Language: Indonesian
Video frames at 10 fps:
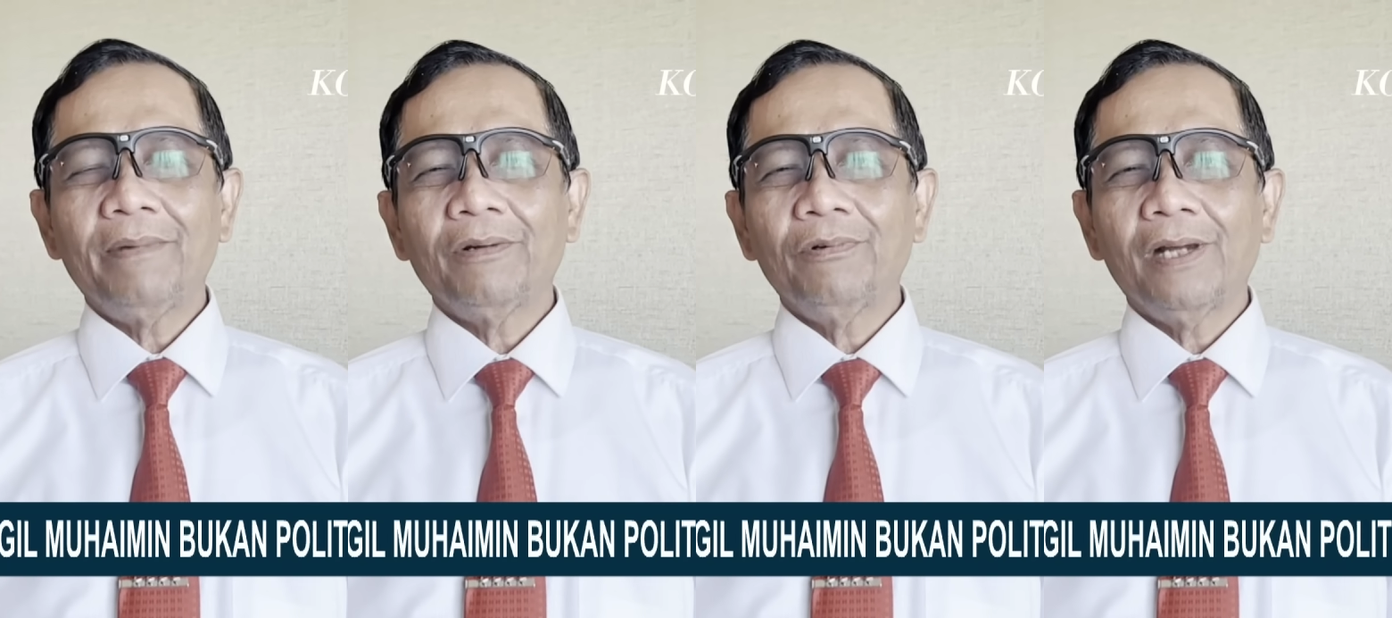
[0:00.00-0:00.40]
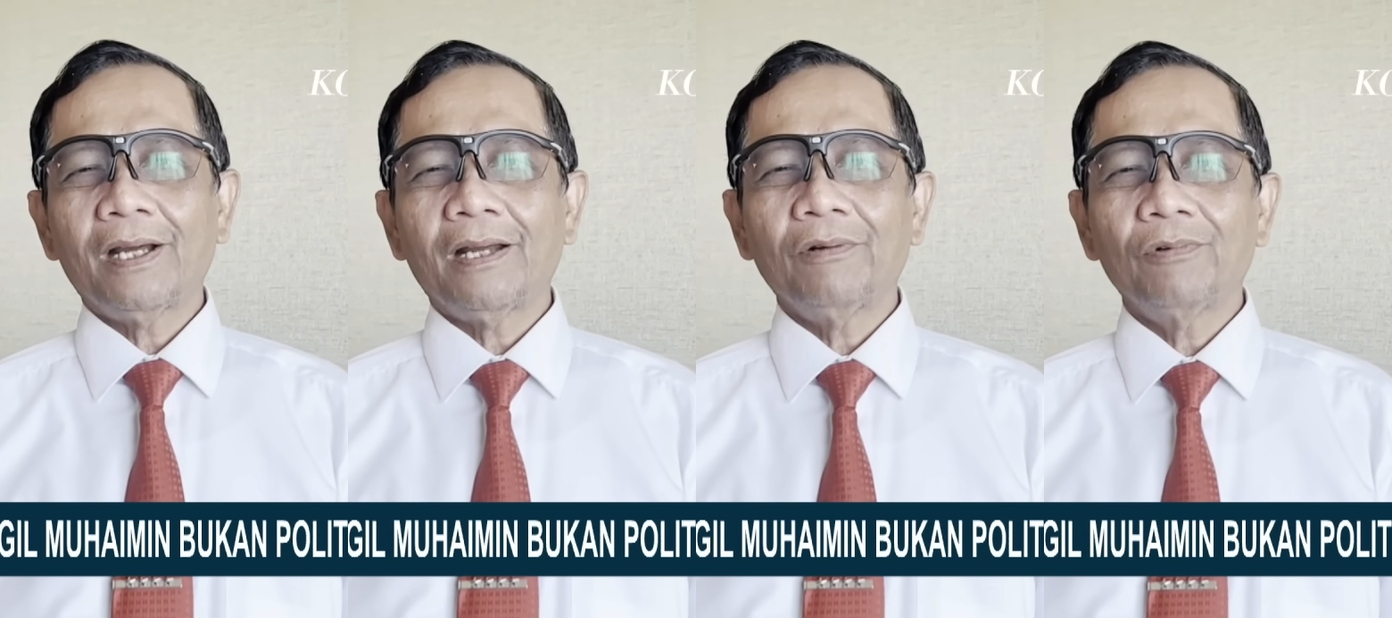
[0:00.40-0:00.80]

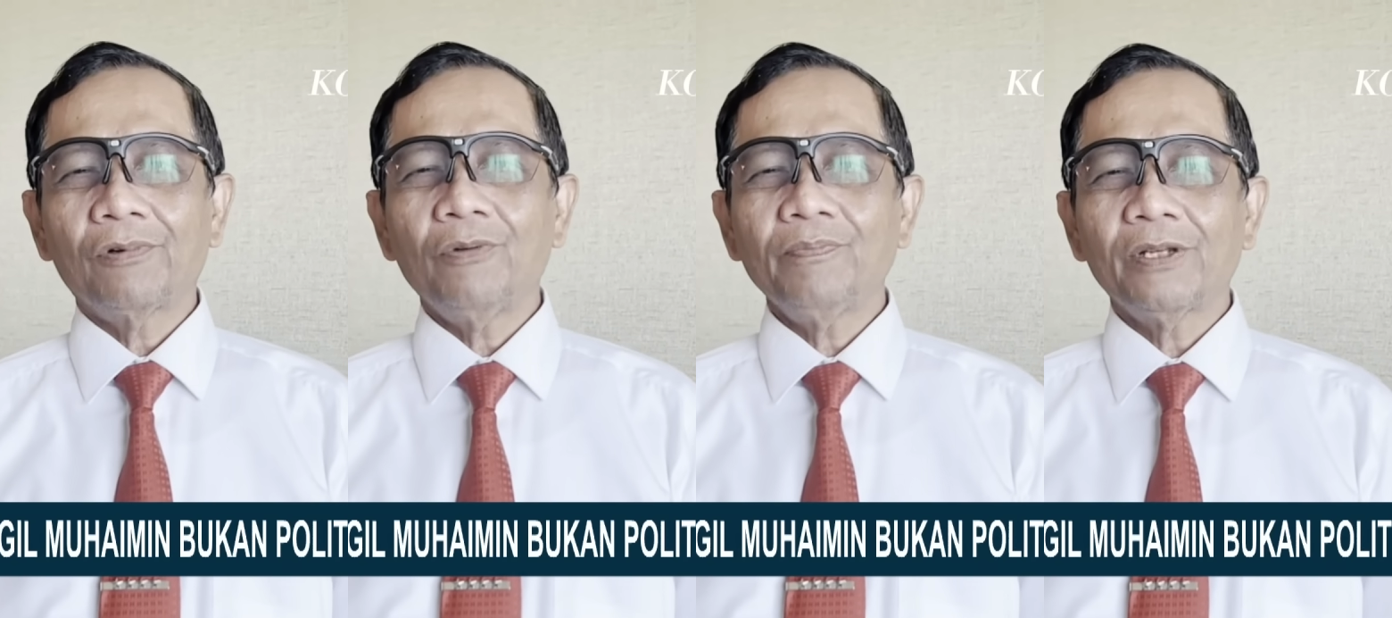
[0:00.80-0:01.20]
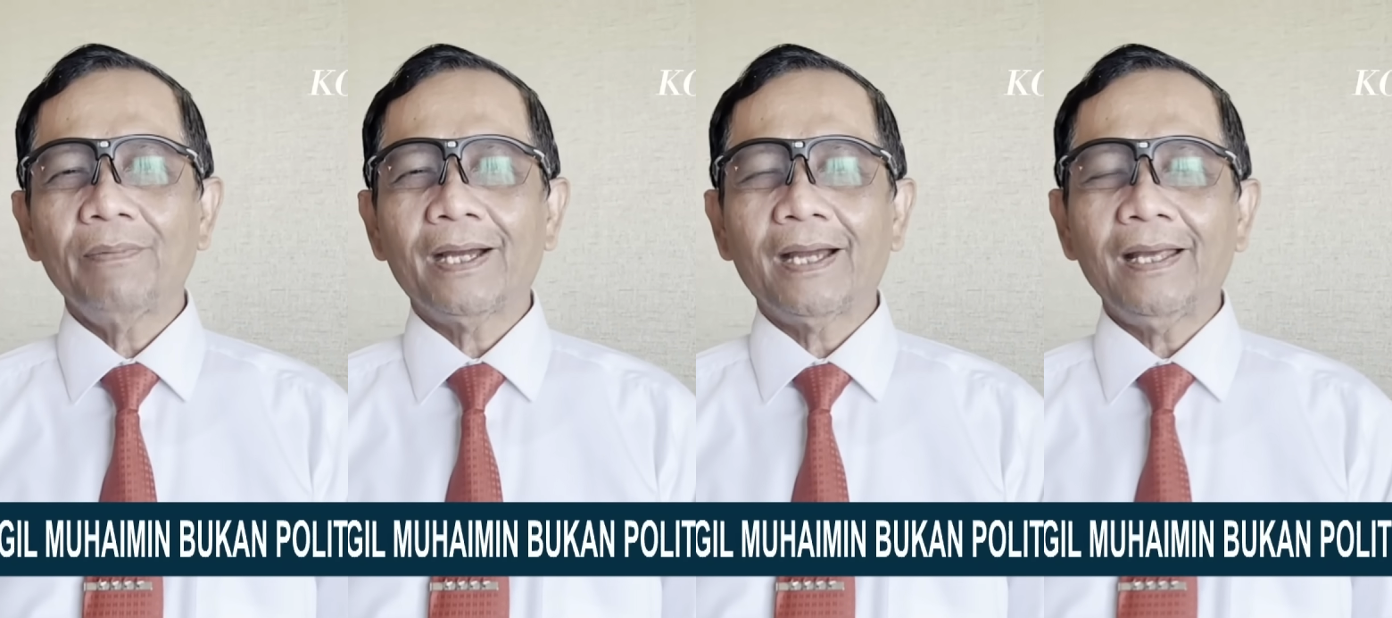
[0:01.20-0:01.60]
menggunakan hukum
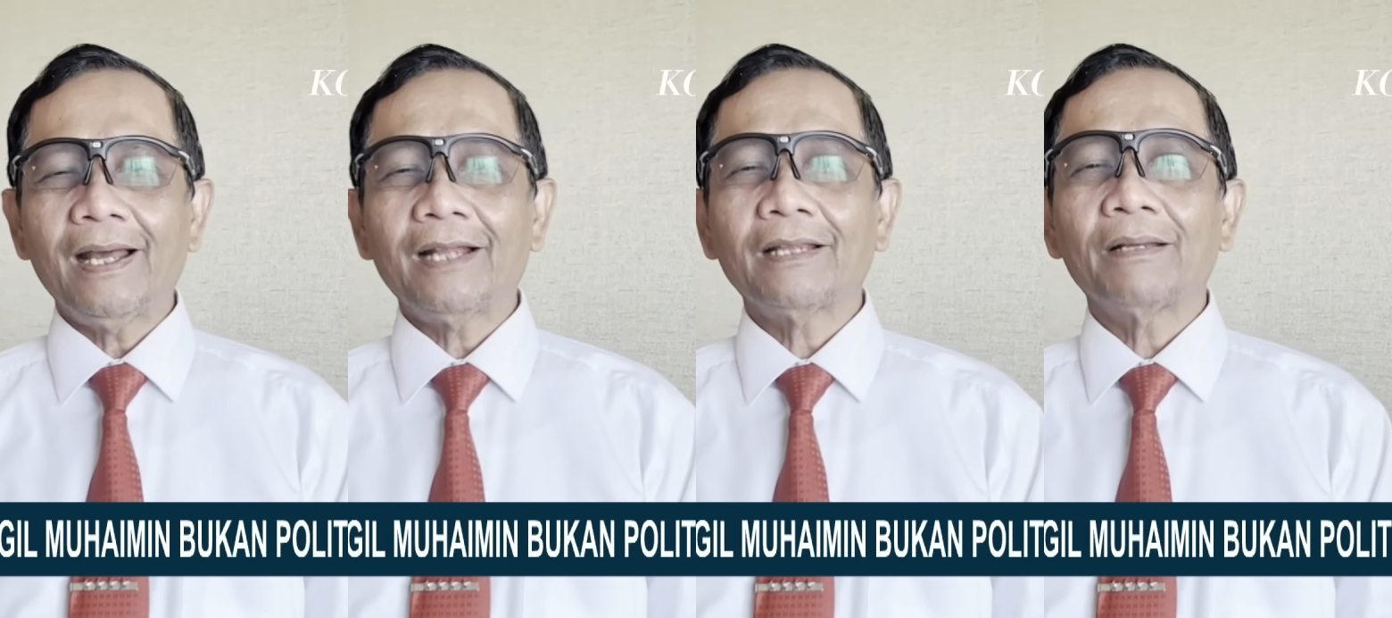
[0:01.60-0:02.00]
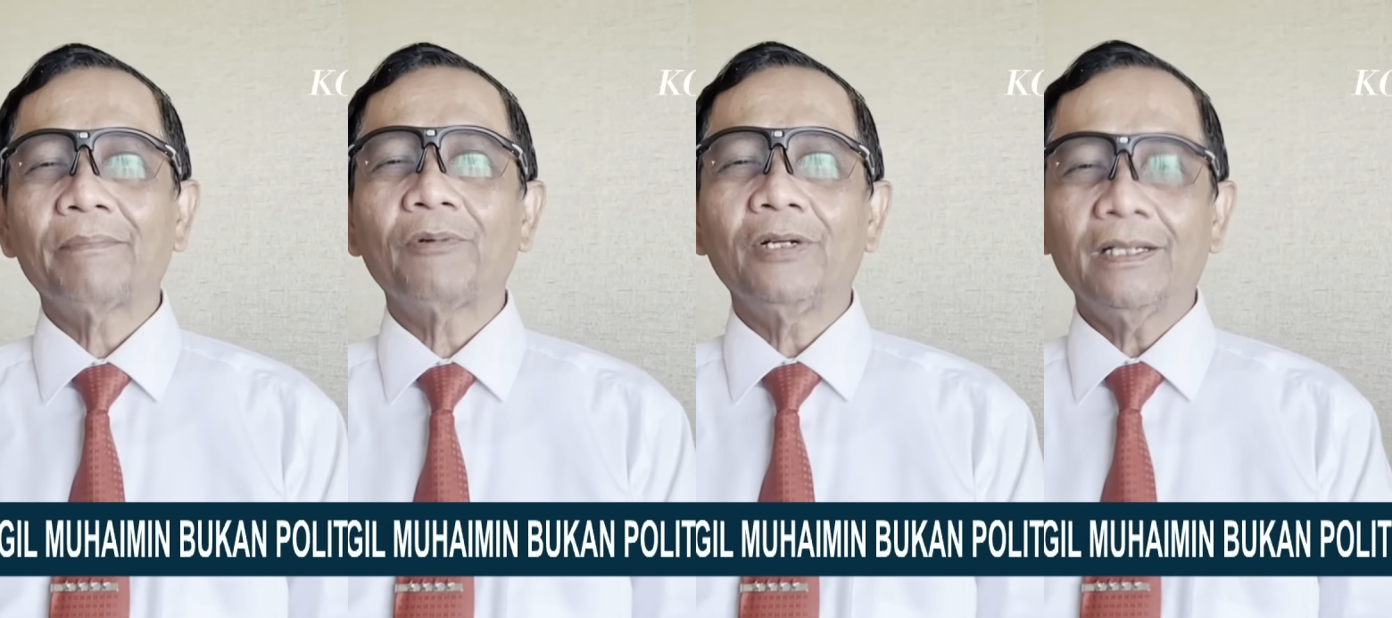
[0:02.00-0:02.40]
sebagai alat
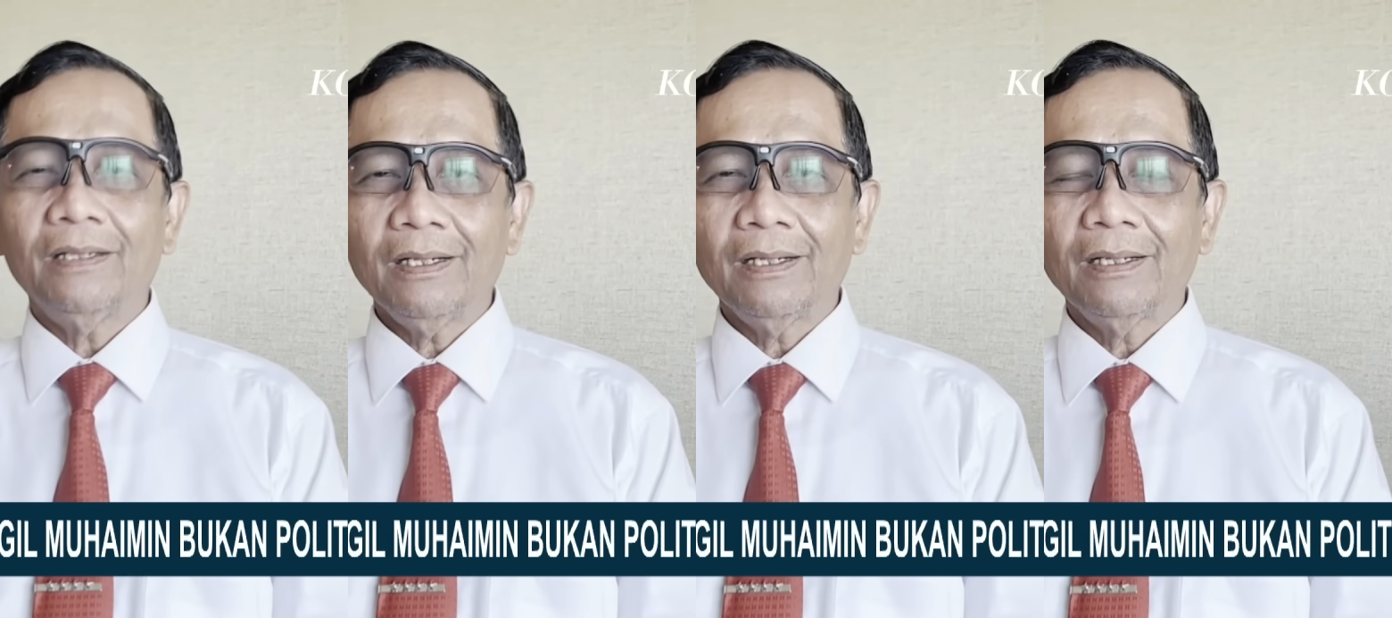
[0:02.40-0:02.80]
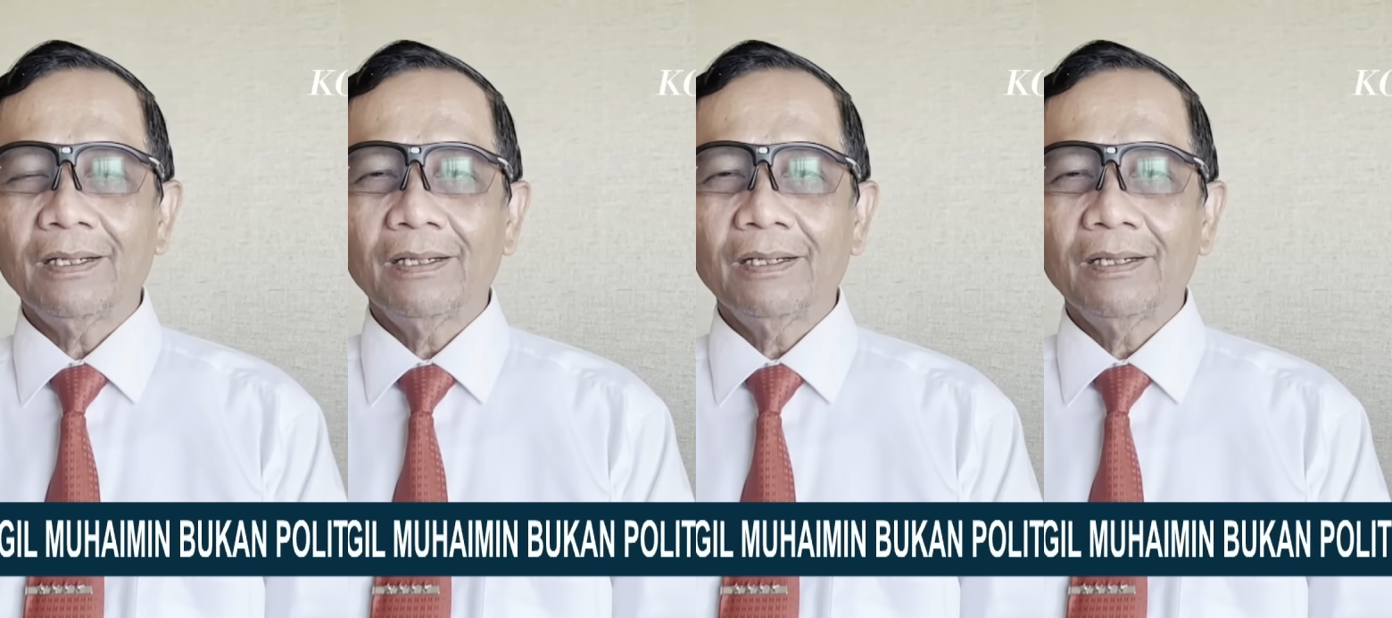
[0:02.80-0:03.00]
politik